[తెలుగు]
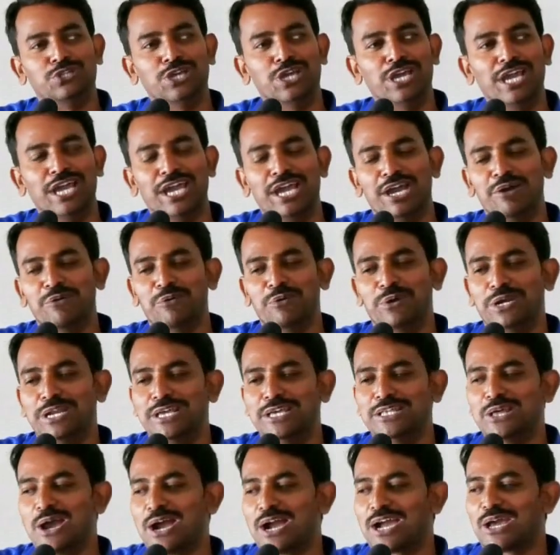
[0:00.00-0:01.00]
దేవుని
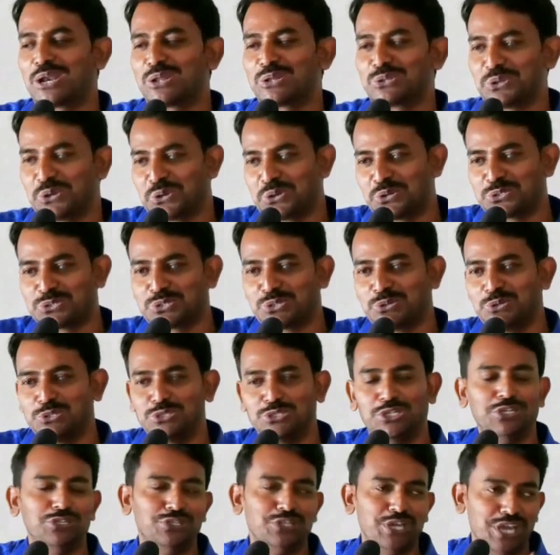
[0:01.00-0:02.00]
దగ్గర
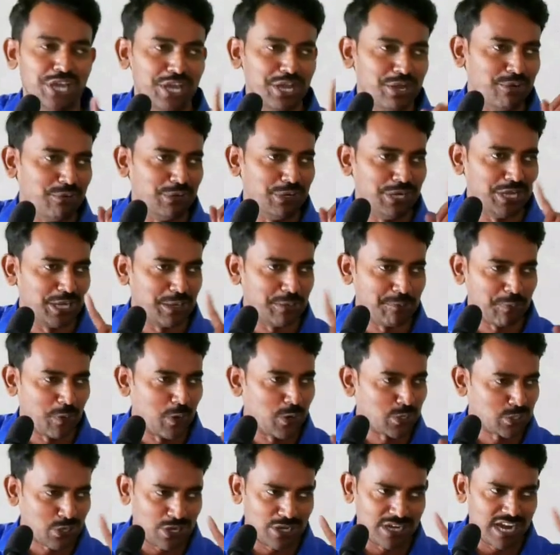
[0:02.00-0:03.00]
దొరుకుతుంది దేవుని
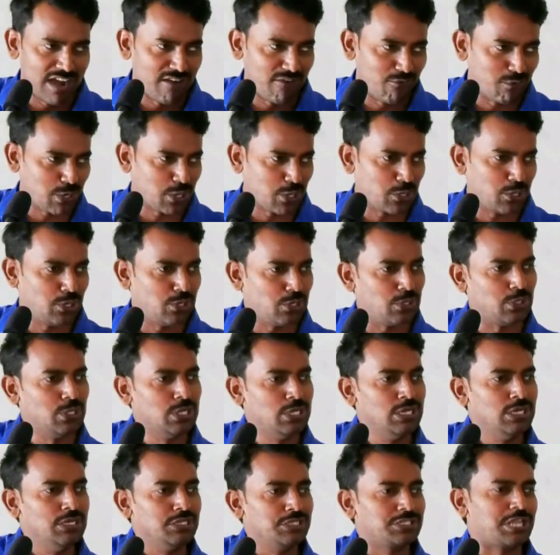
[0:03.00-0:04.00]
రిపోర్ట్లో ఎవడో
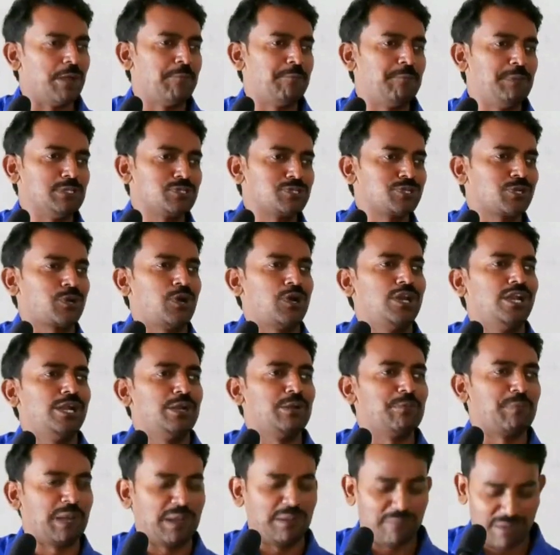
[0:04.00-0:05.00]

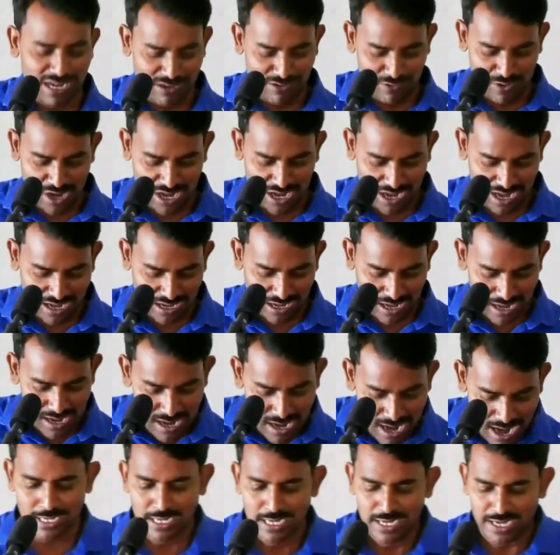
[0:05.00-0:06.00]
తప్పించుకోలేడు ప్రియమైన వార్లరా
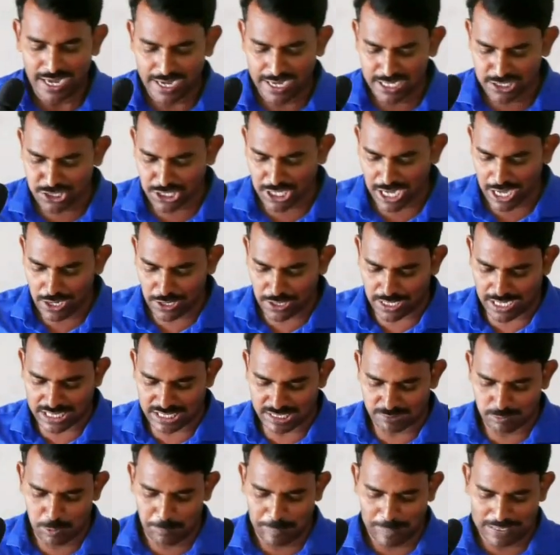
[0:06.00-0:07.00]
హెచ్కేలు
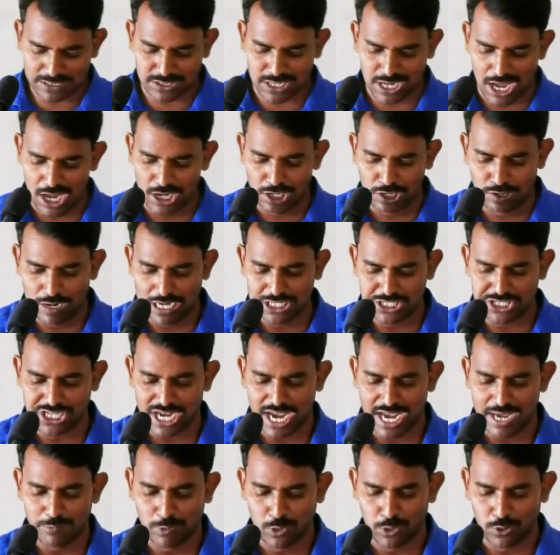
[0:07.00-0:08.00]
గ్రంథము పద్నాలుగో
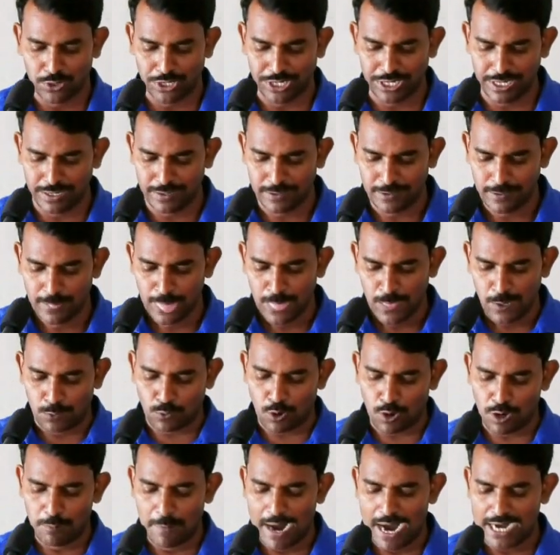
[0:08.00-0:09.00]
అధ్యాయంలోని
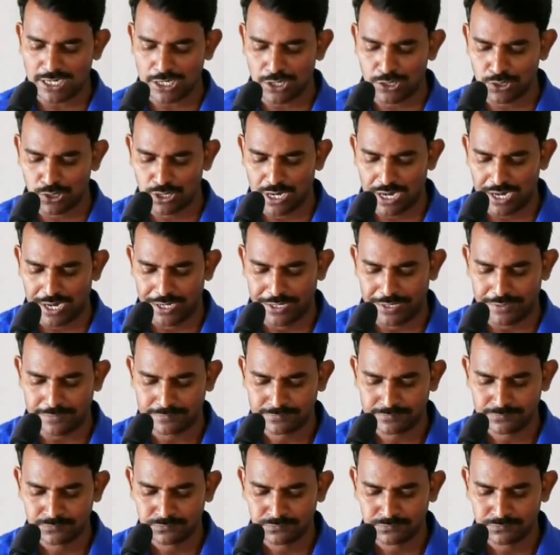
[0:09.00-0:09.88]
ఇంకొక మాట అంటున్నాడండి